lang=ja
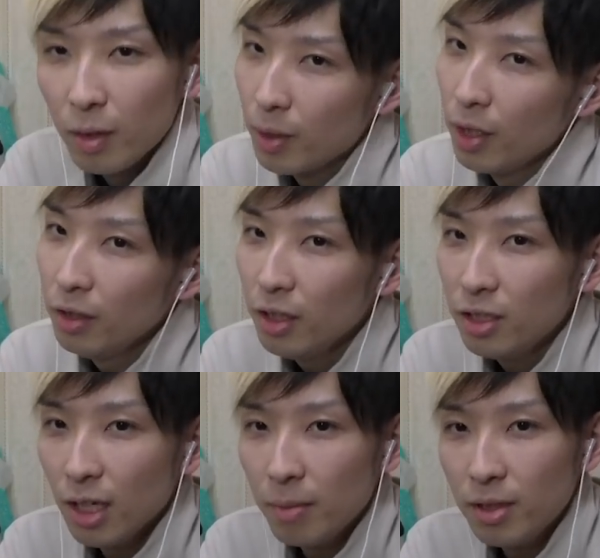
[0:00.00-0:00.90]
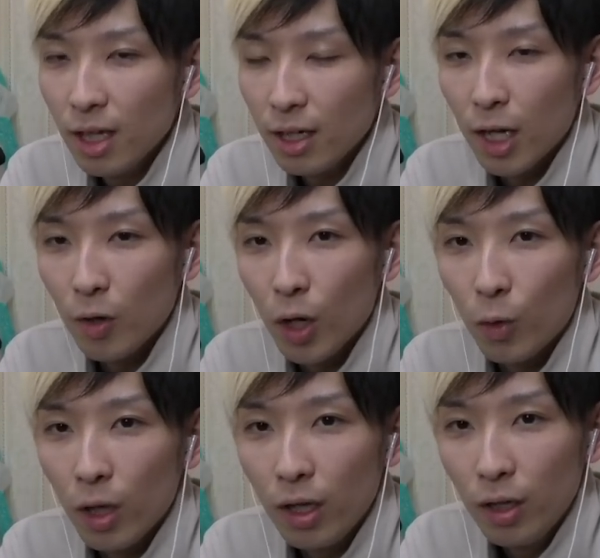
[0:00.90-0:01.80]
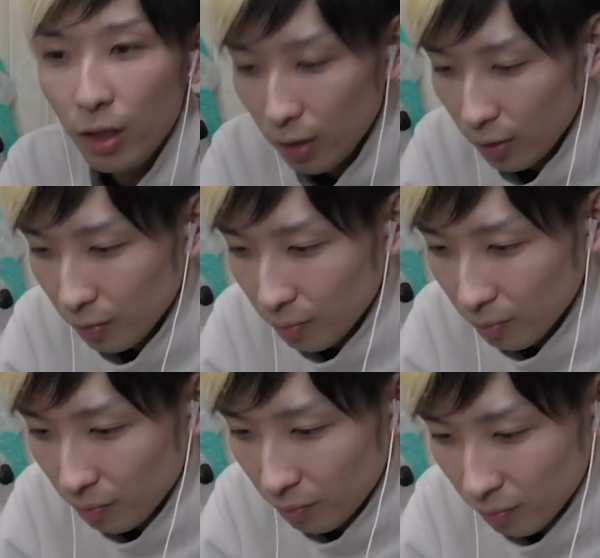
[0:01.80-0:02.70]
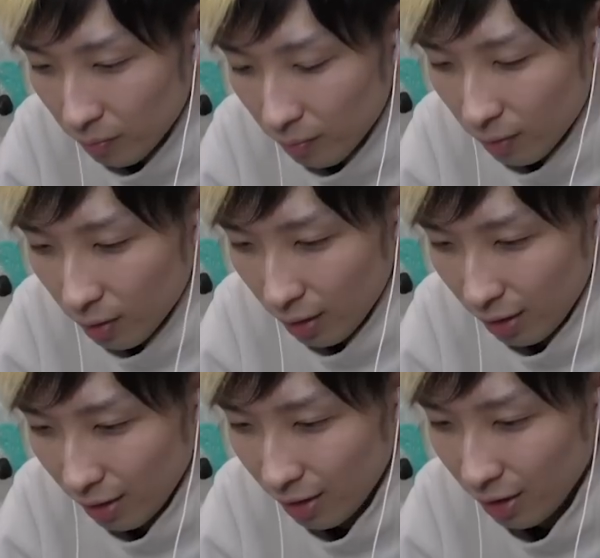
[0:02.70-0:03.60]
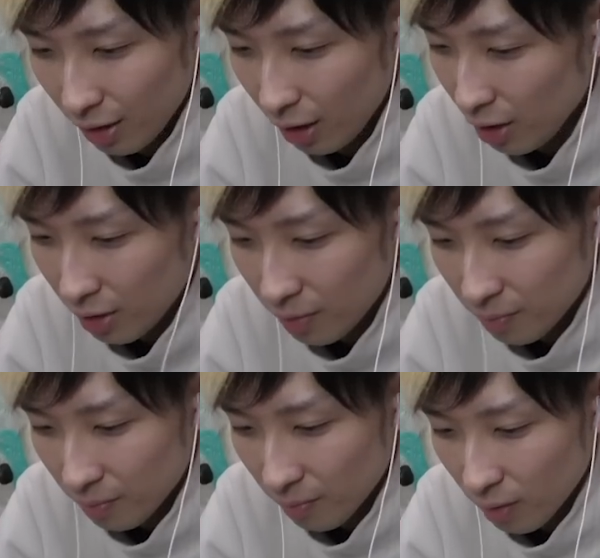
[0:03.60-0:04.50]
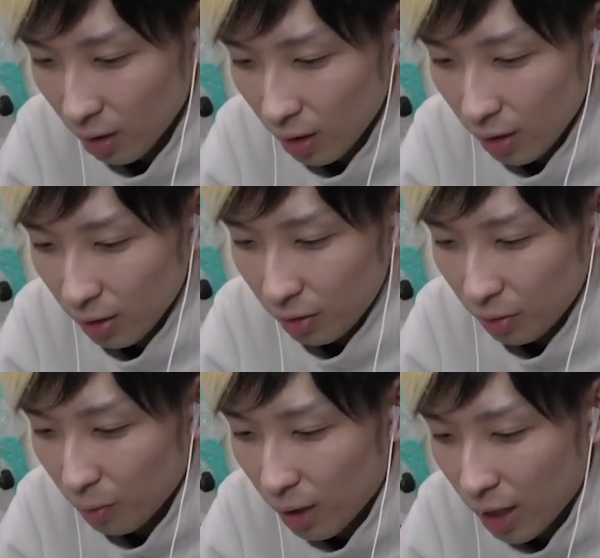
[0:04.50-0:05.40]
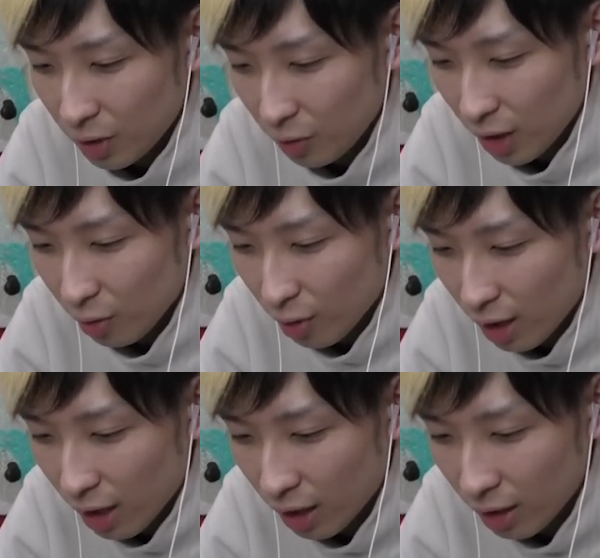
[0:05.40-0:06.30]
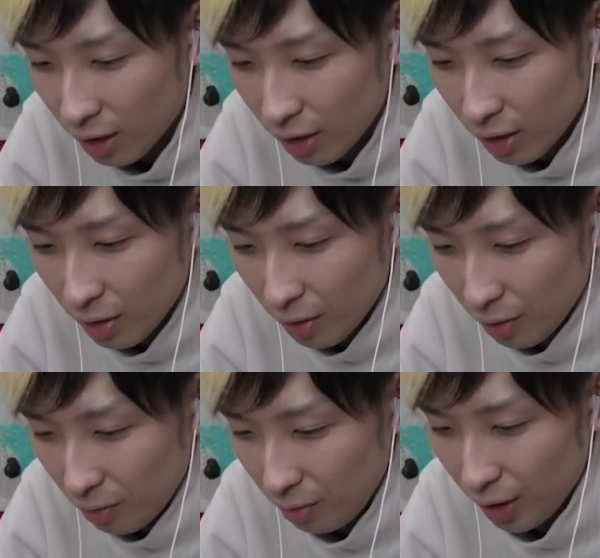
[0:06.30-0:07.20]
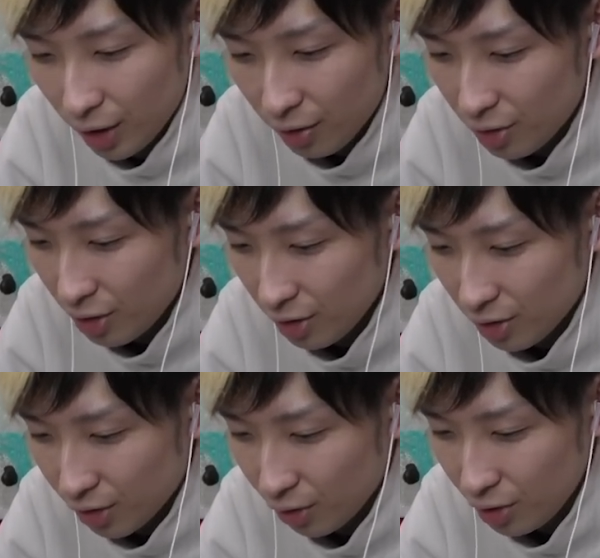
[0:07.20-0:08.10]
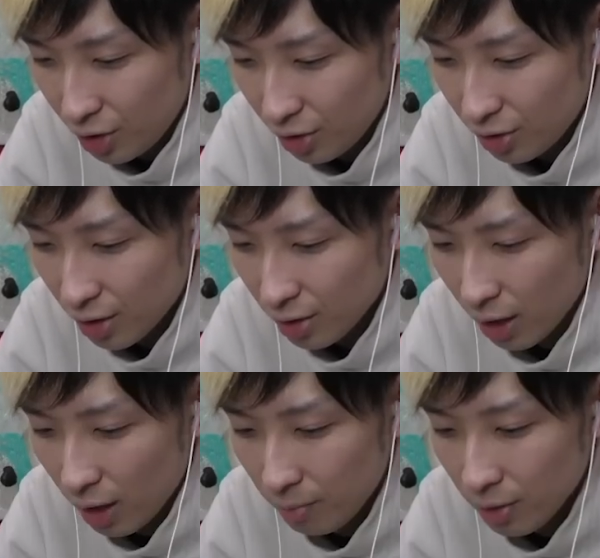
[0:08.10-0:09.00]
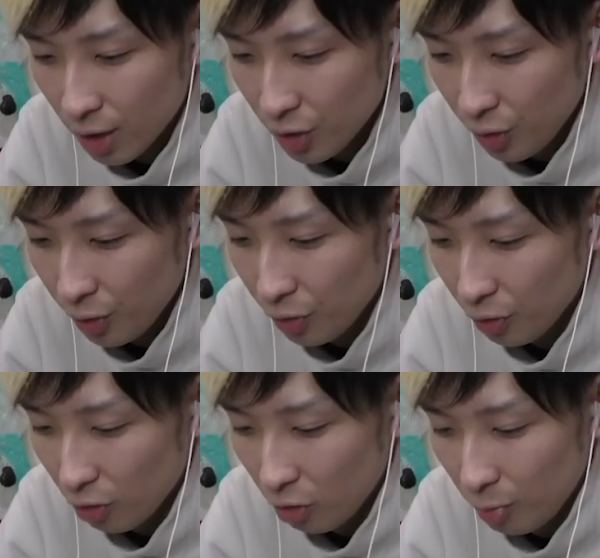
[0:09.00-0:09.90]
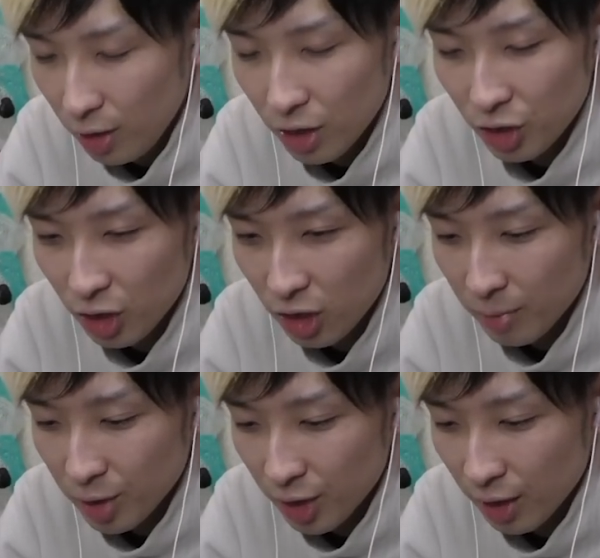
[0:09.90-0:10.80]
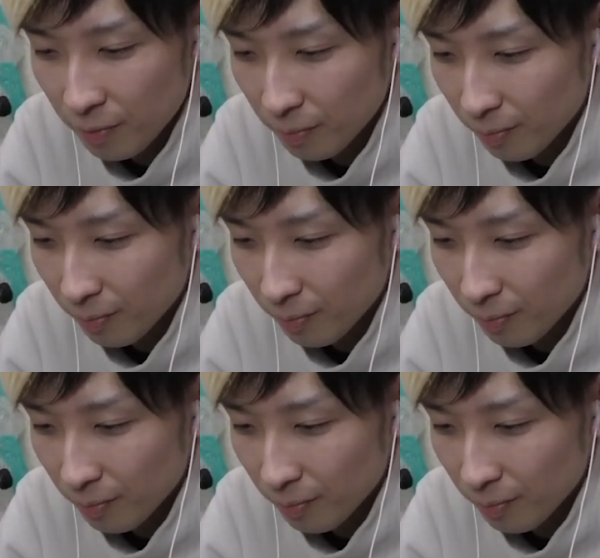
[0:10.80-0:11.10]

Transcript: でもなんで石田三成なのな、これ。はい。のは、そうなのか。私、少しずつですが、昔のことを思い出してきました。